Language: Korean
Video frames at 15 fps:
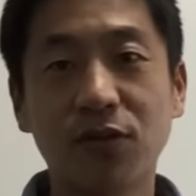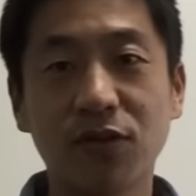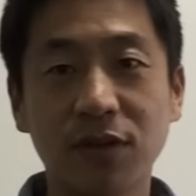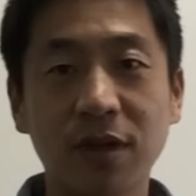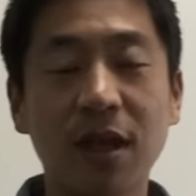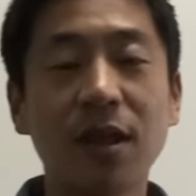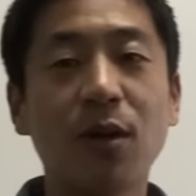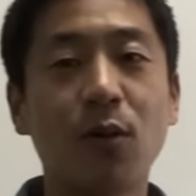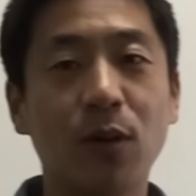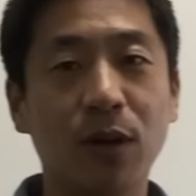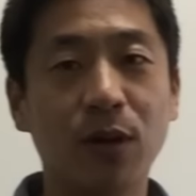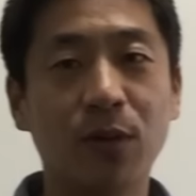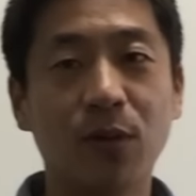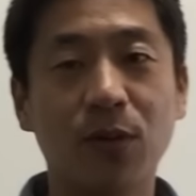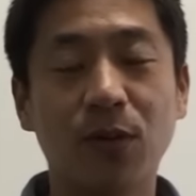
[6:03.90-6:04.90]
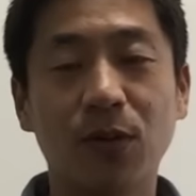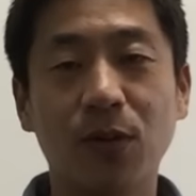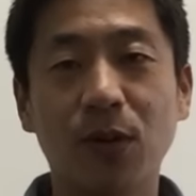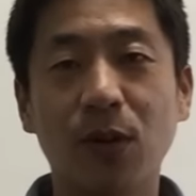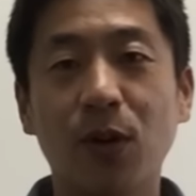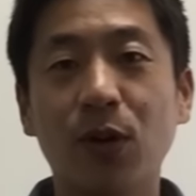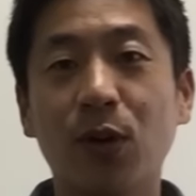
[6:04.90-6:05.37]
큐텐에 올리고
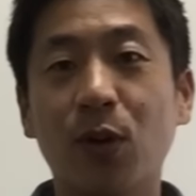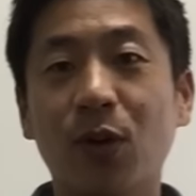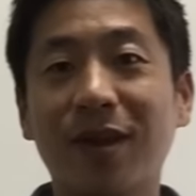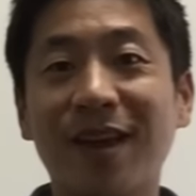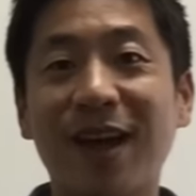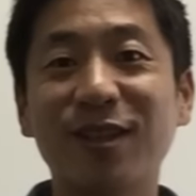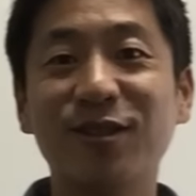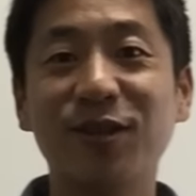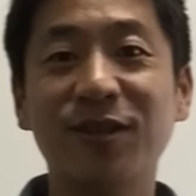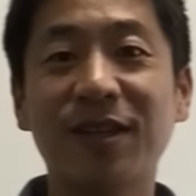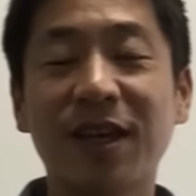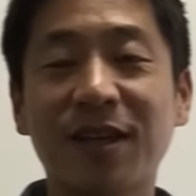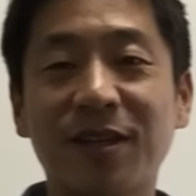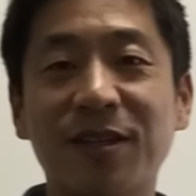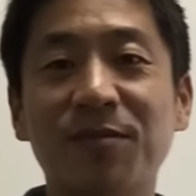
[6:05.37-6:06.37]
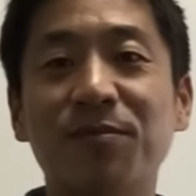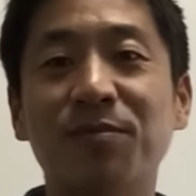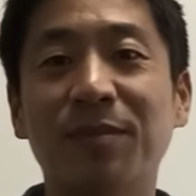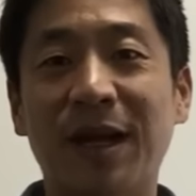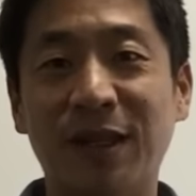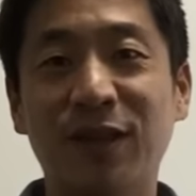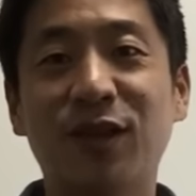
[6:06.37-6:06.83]
이렇게 할 수 있게끔
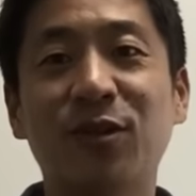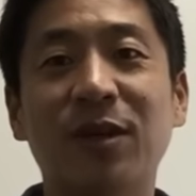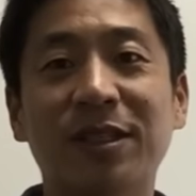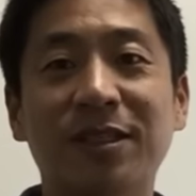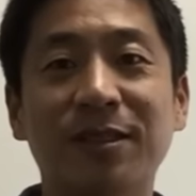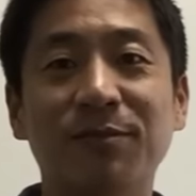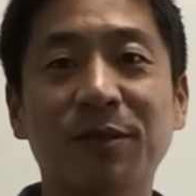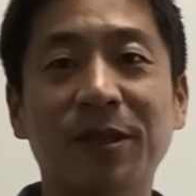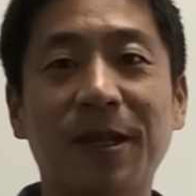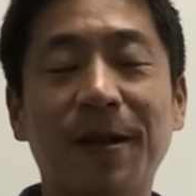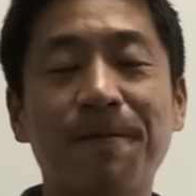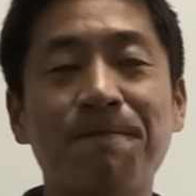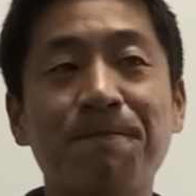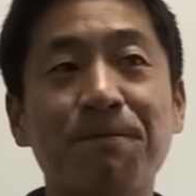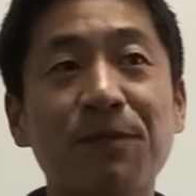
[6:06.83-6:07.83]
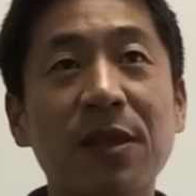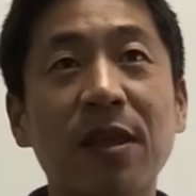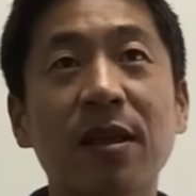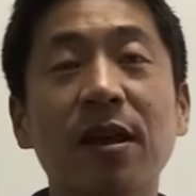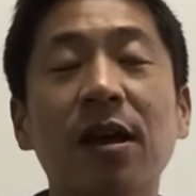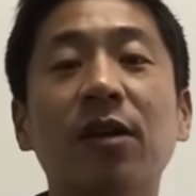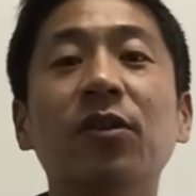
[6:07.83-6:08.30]
만들어 놨습니다.
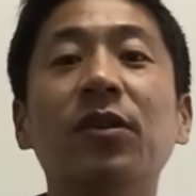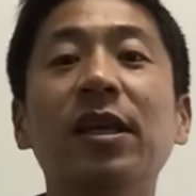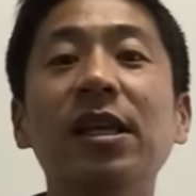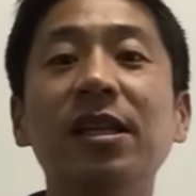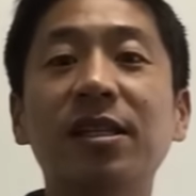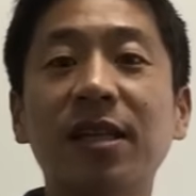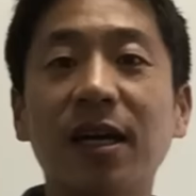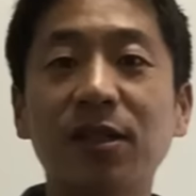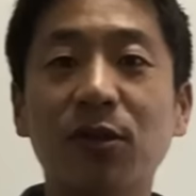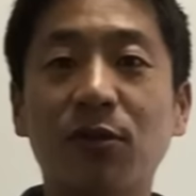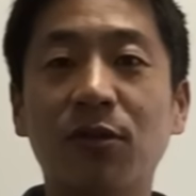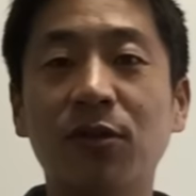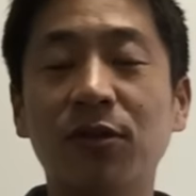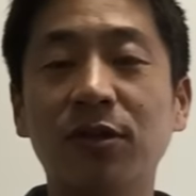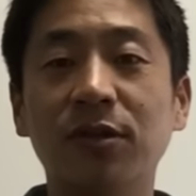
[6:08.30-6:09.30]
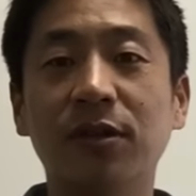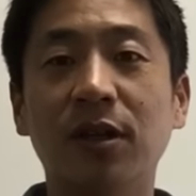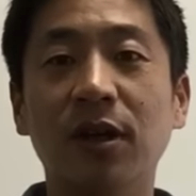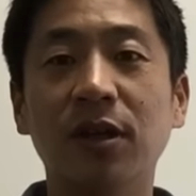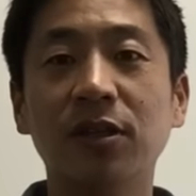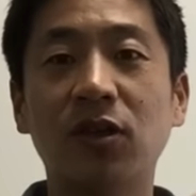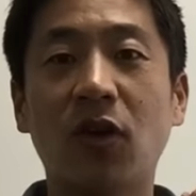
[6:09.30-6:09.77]
그래서 1차적으로는
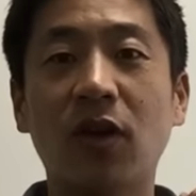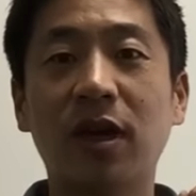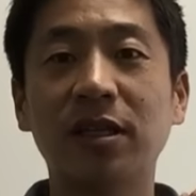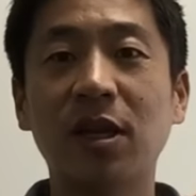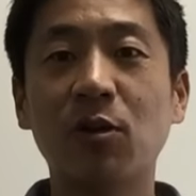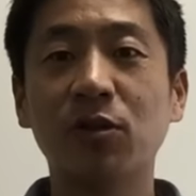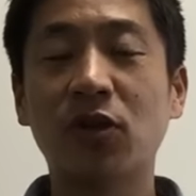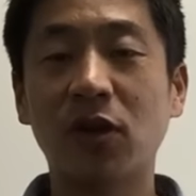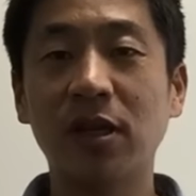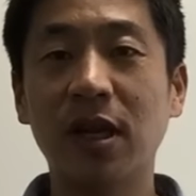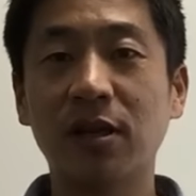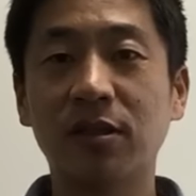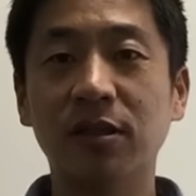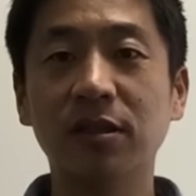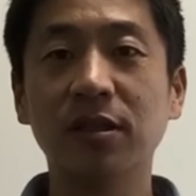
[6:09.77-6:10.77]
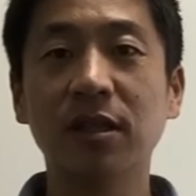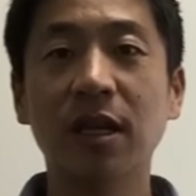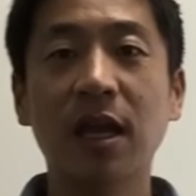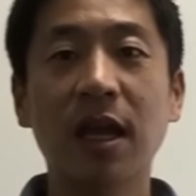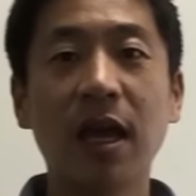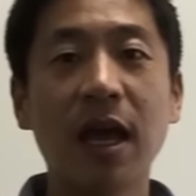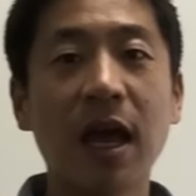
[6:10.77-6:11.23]
저희가 세운 전략은
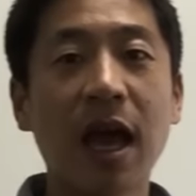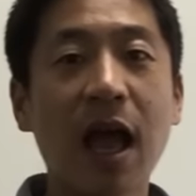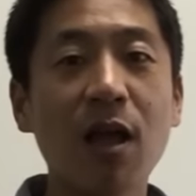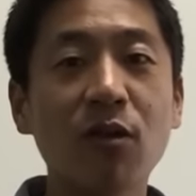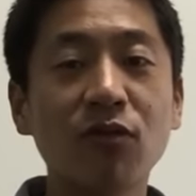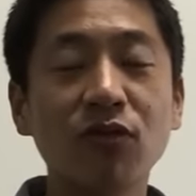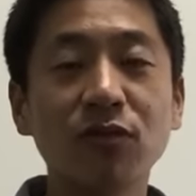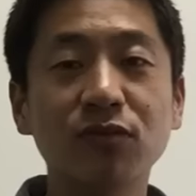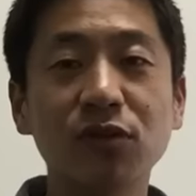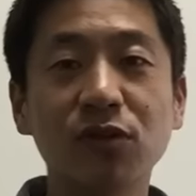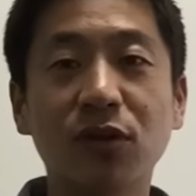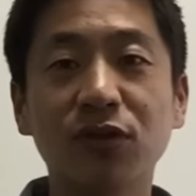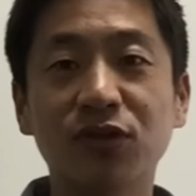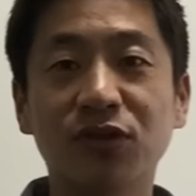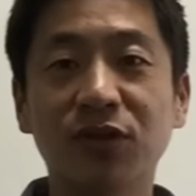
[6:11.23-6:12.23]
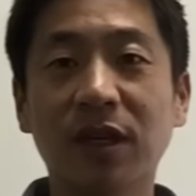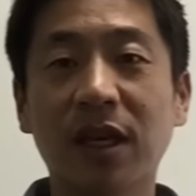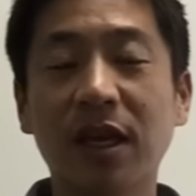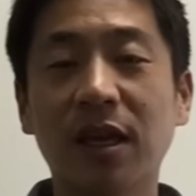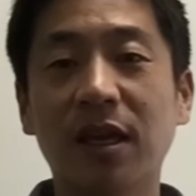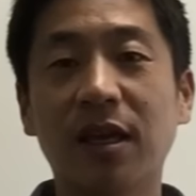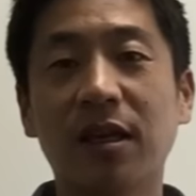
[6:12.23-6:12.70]
한국 물건
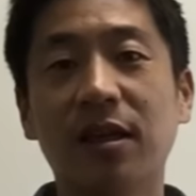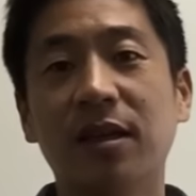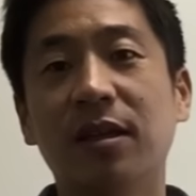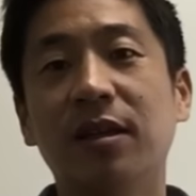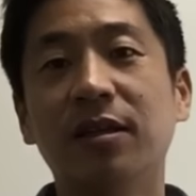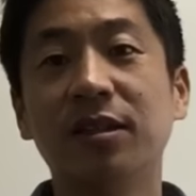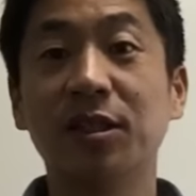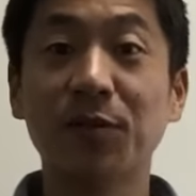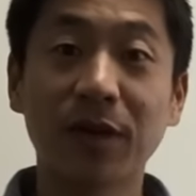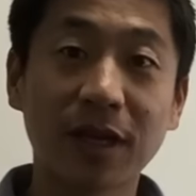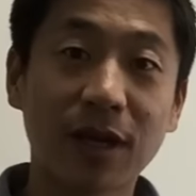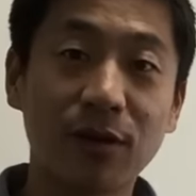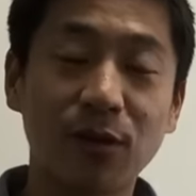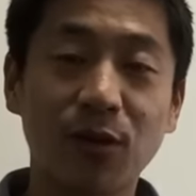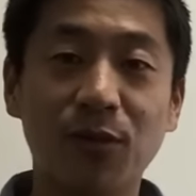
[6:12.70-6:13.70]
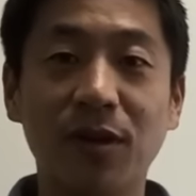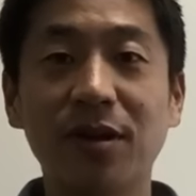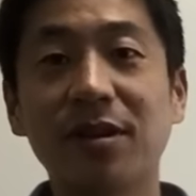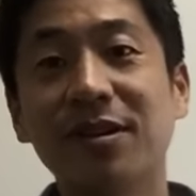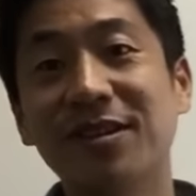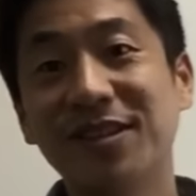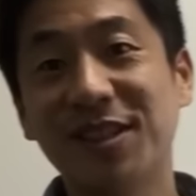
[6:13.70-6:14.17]
중에 지마켓 글로벌,
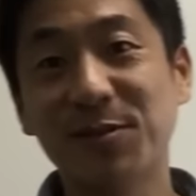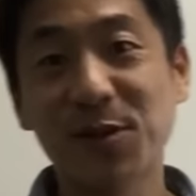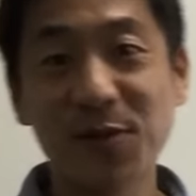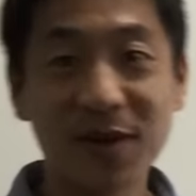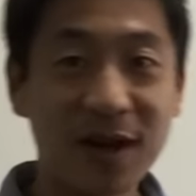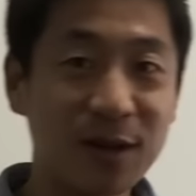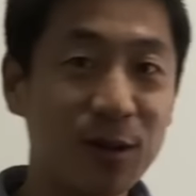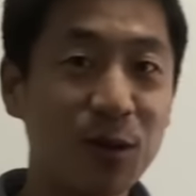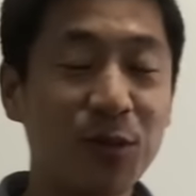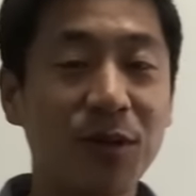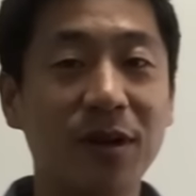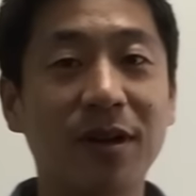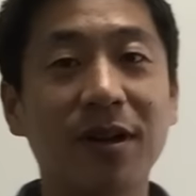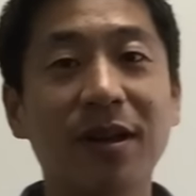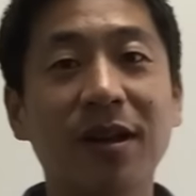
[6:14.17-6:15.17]
1 2번가 글로벌,